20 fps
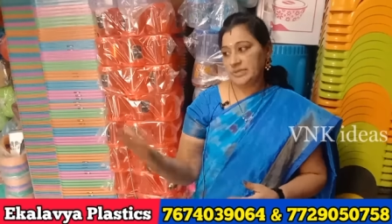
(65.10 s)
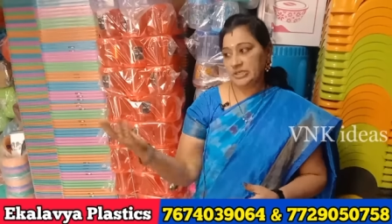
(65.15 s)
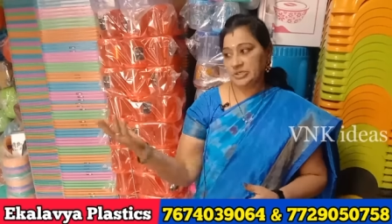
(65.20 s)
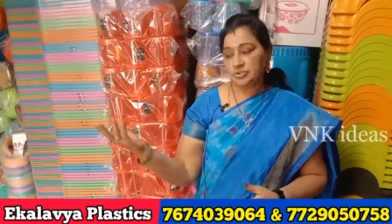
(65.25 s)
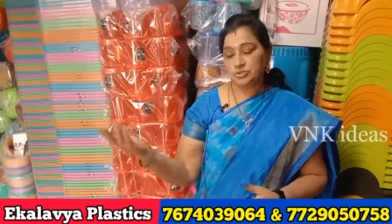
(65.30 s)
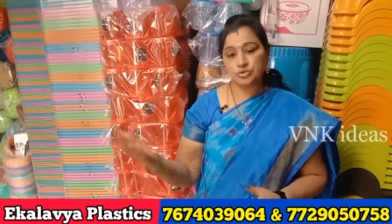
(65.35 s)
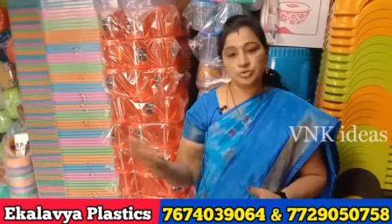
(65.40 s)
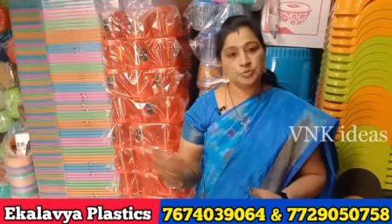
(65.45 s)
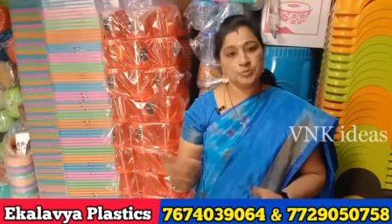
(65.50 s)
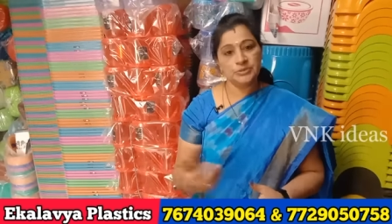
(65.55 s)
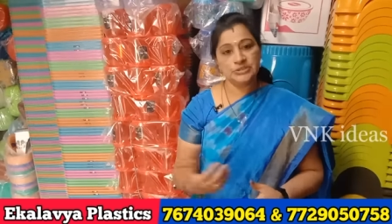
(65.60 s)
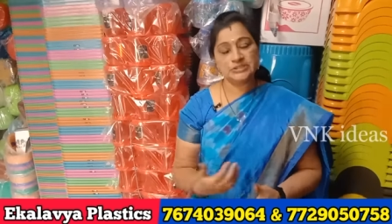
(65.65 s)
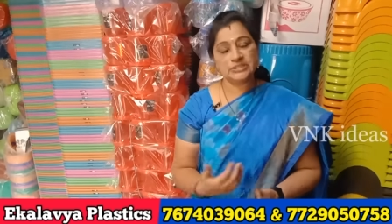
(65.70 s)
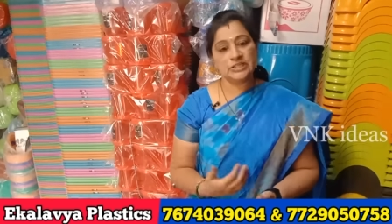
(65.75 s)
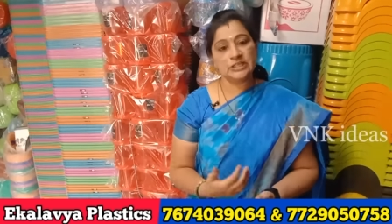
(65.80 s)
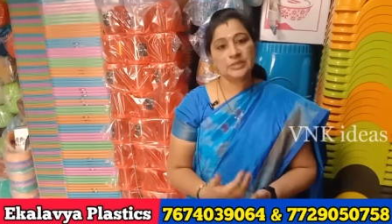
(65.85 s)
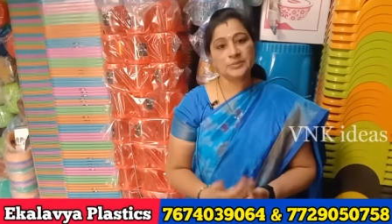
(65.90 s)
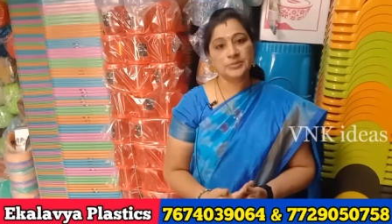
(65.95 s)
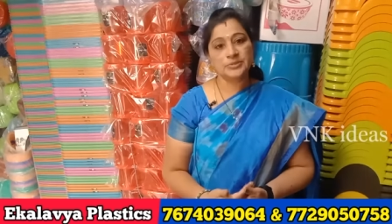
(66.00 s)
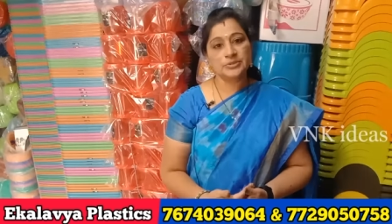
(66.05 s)
మీకు
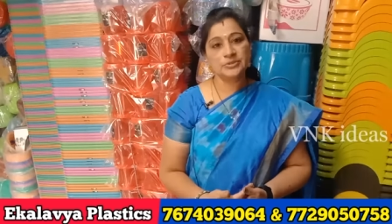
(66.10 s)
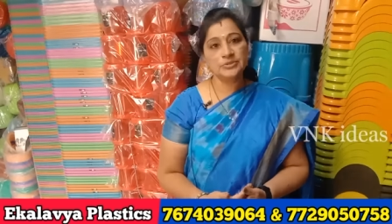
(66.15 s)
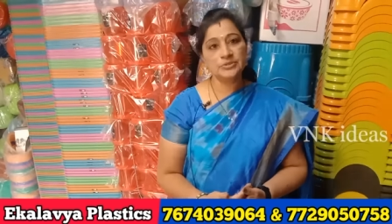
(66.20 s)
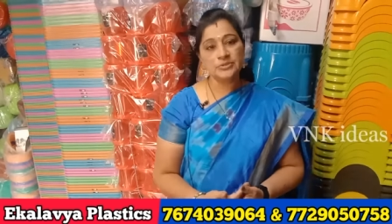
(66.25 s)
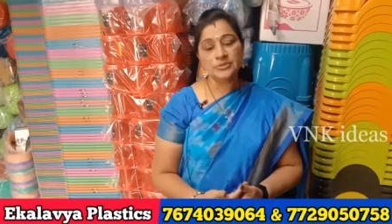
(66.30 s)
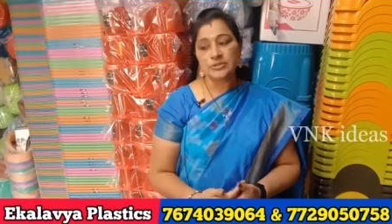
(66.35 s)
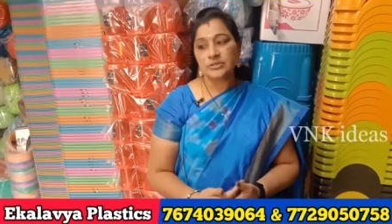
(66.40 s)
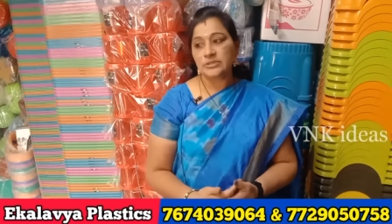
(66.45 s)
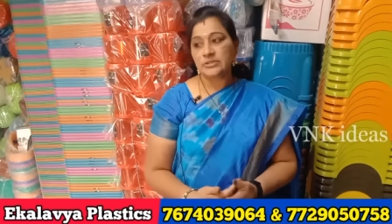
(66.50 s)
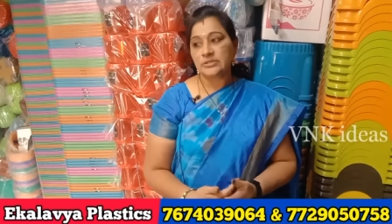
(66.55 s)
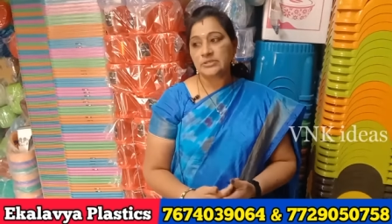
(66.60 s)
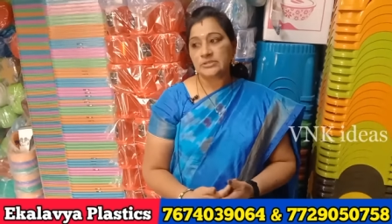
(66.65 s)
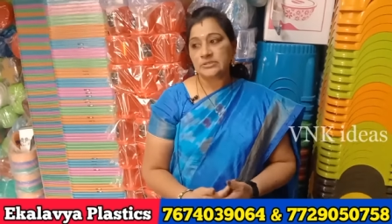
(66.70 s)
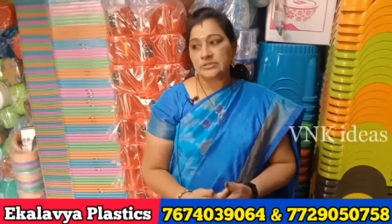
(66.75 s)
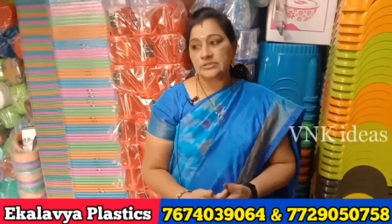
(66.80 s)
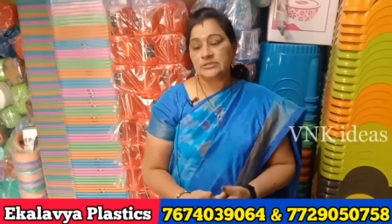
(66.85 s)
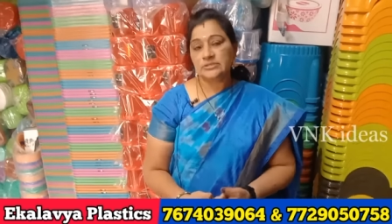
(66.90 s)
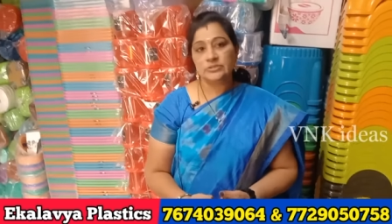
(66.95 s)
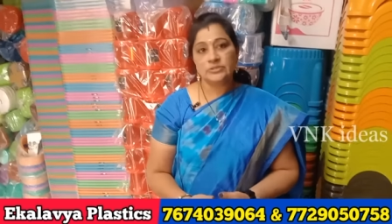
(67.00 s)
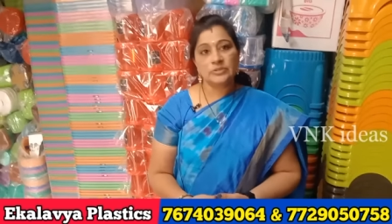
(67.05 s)
చూపిస్తాను ఇప్పుడు
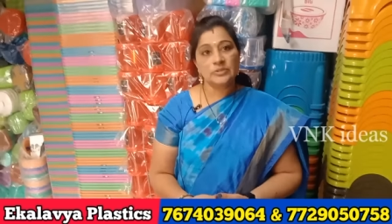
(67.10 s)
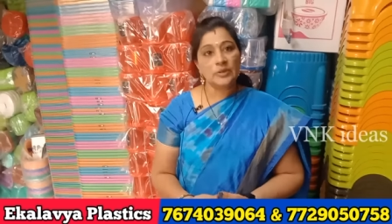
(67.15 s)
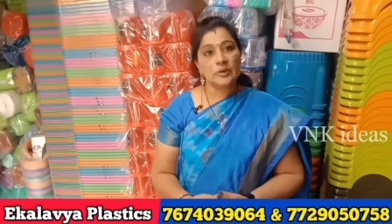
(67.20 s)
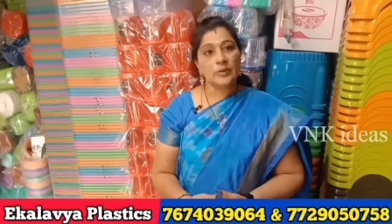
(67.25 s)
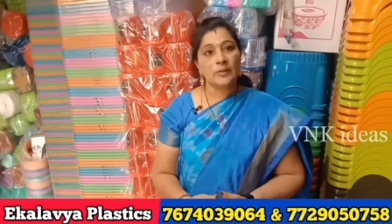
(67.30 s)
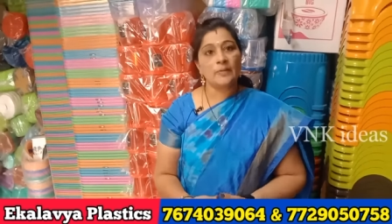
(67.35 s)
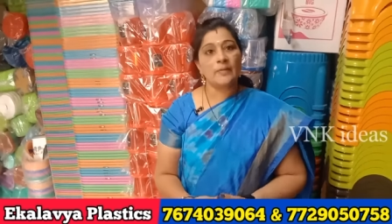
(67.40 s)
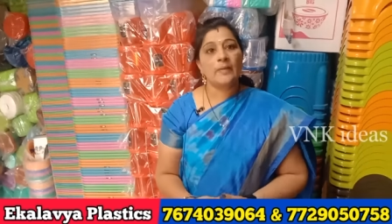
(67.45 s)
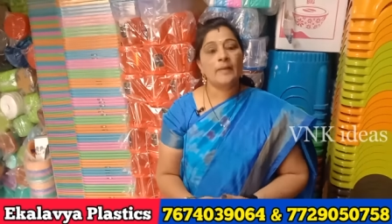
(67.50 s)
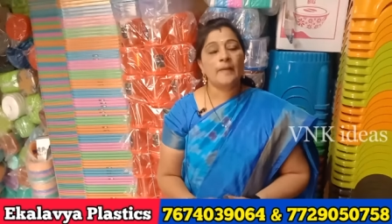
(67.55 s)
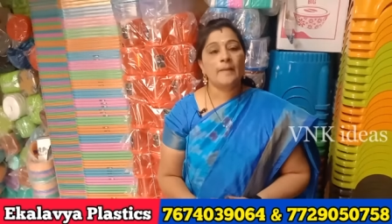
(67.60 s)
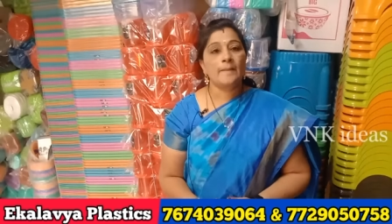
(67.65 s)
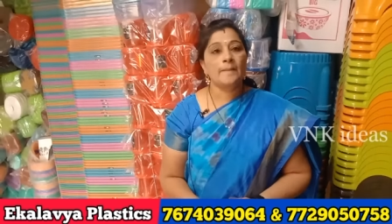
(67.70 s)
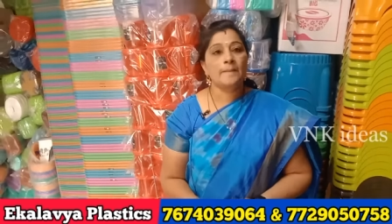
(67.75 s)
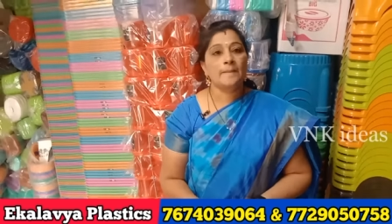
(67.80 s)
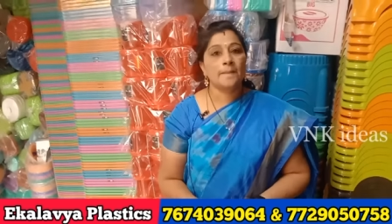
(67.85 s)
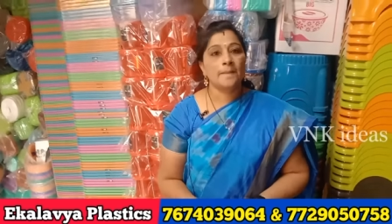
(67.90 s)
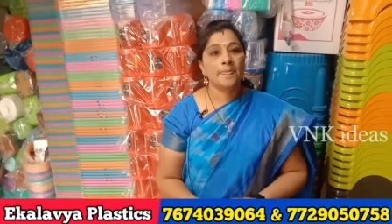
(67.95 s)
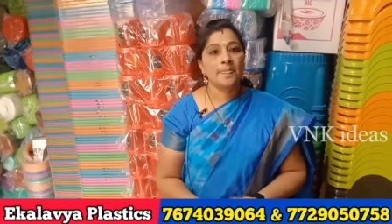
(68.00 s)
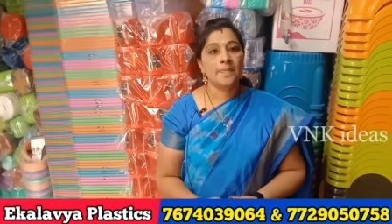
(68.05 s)
ఆన్లైన్ ఫెసిలిటీ